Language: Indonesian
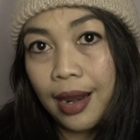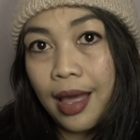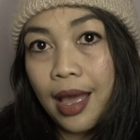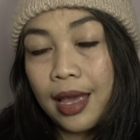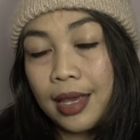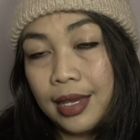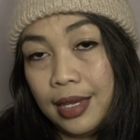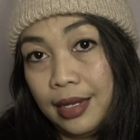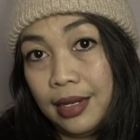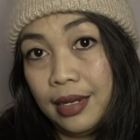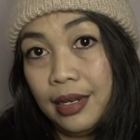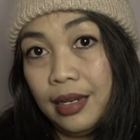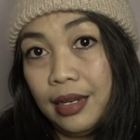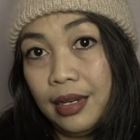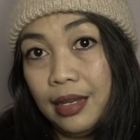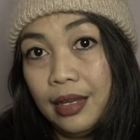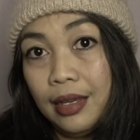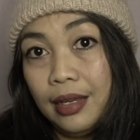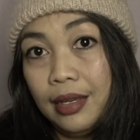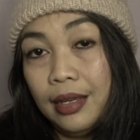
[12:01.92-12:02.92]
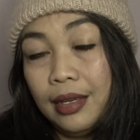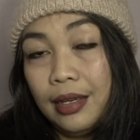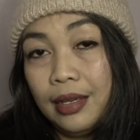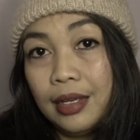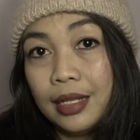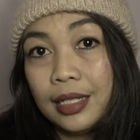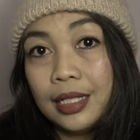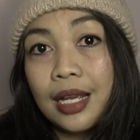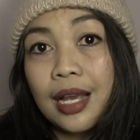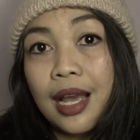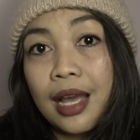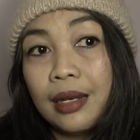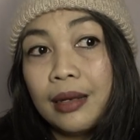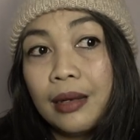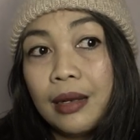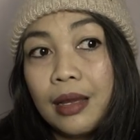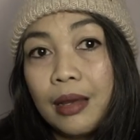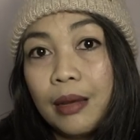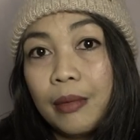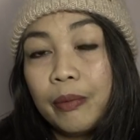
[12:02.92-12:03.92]
lain
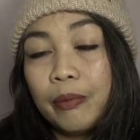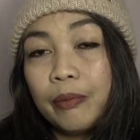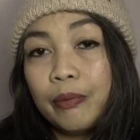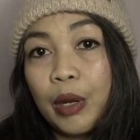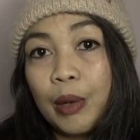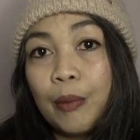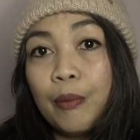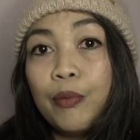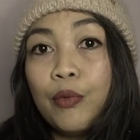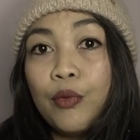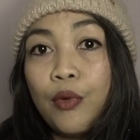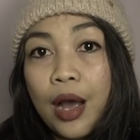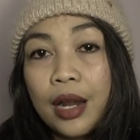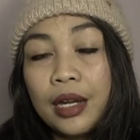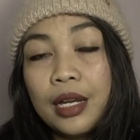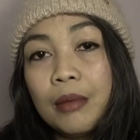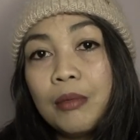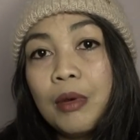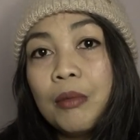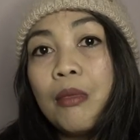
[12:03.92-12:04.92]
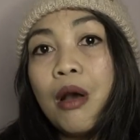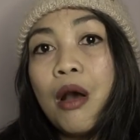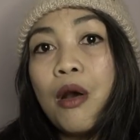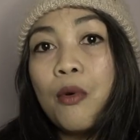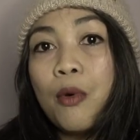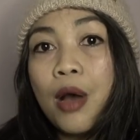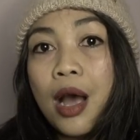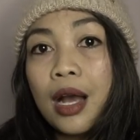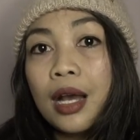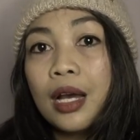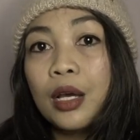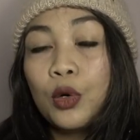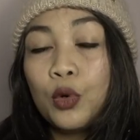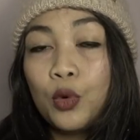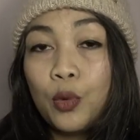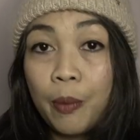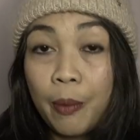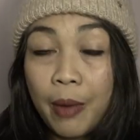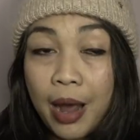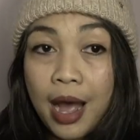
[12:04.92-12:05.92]
dengan perempuan dan membawa ke
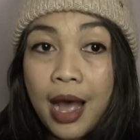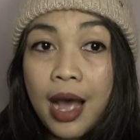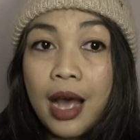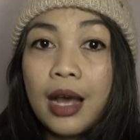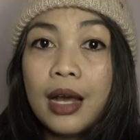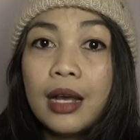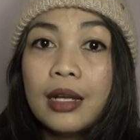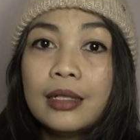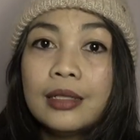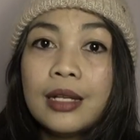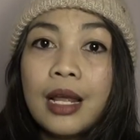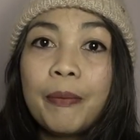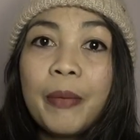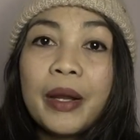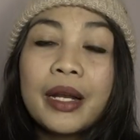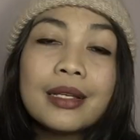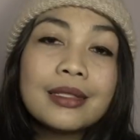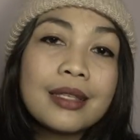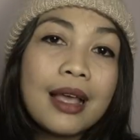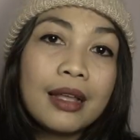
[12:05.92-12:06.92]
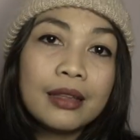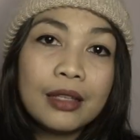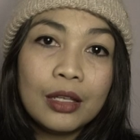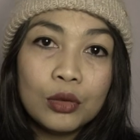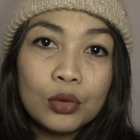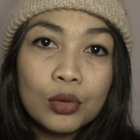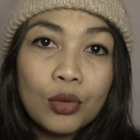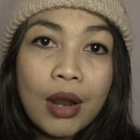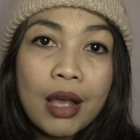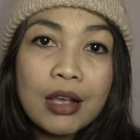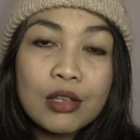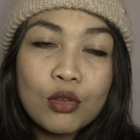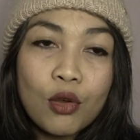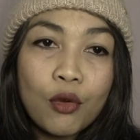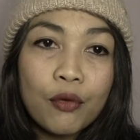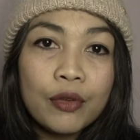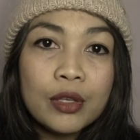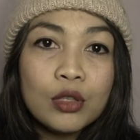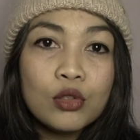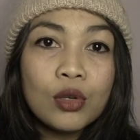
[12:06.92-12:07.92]
rumah dan pada saat itulah
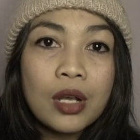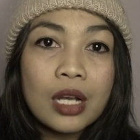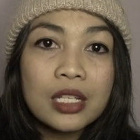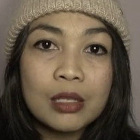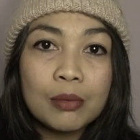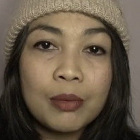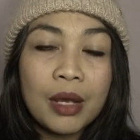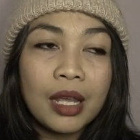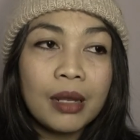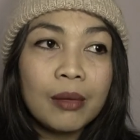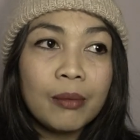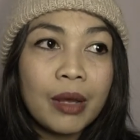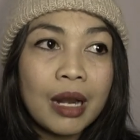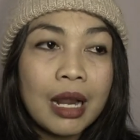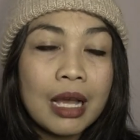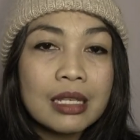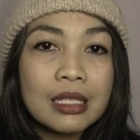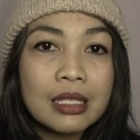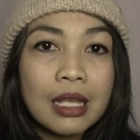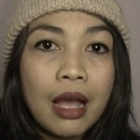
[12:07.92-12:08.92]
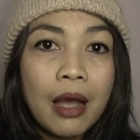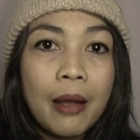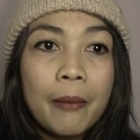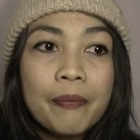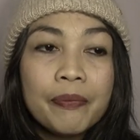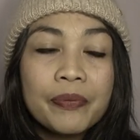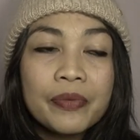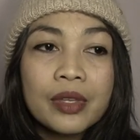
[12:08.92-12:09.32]
Sofi juga semakin merasa